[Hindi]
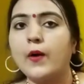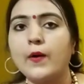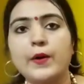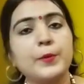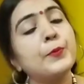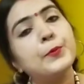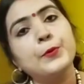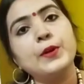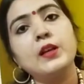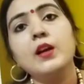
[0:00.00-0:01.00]
और
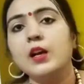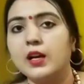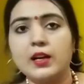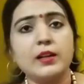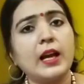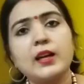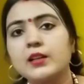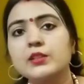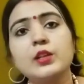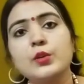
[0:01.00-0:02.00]
फूल
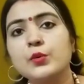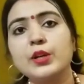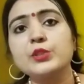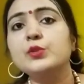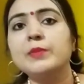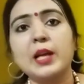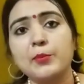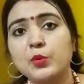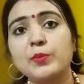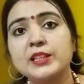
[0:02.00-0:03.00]
लाकर धरोहर जो मैं
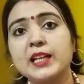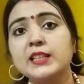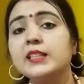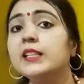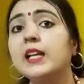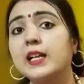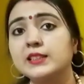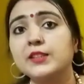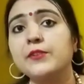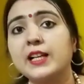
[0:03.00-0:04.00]
आपको बताई थी कि
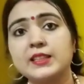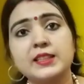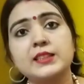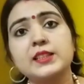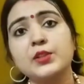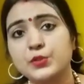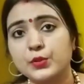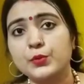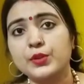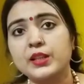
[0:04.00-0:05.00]
आशीर्वाद जैसा
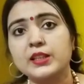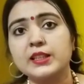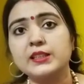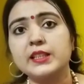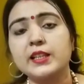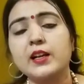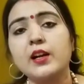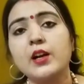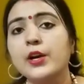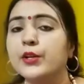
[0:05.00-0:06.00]
ज़रूर रख लीजिएगा
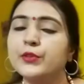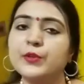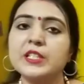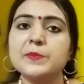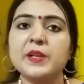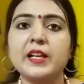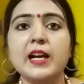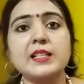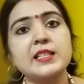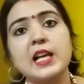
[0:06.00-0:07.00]
तो इस
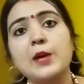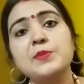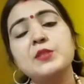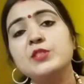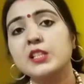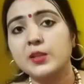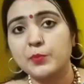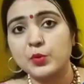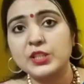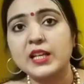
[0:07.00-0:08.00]
प्रकार से आप शिव जी की
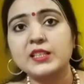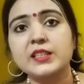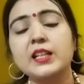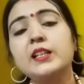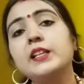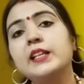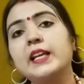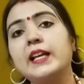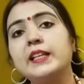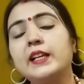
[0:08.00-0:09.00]
पूजा अर्चना
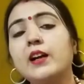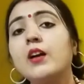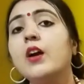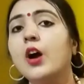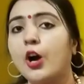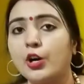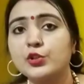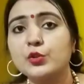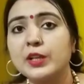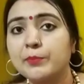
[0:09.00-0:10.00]
करके आइएगा और
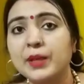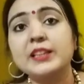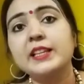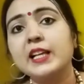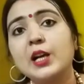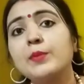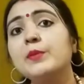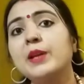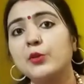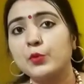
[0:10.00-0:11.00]
जो एक पत्ते का भी
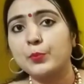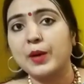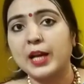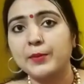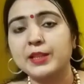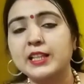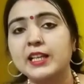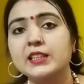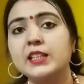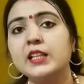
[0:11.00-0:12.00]
मैं उपाय
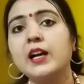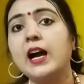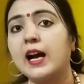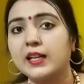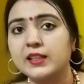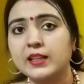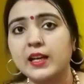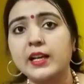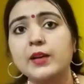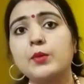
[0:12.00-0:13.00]
बताई थी आँख
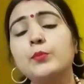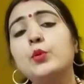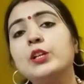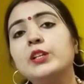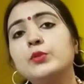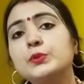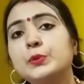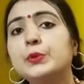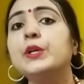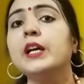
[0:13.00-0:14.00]
का बोलिए
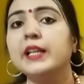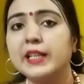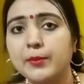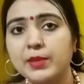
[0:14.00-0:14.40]
उसको या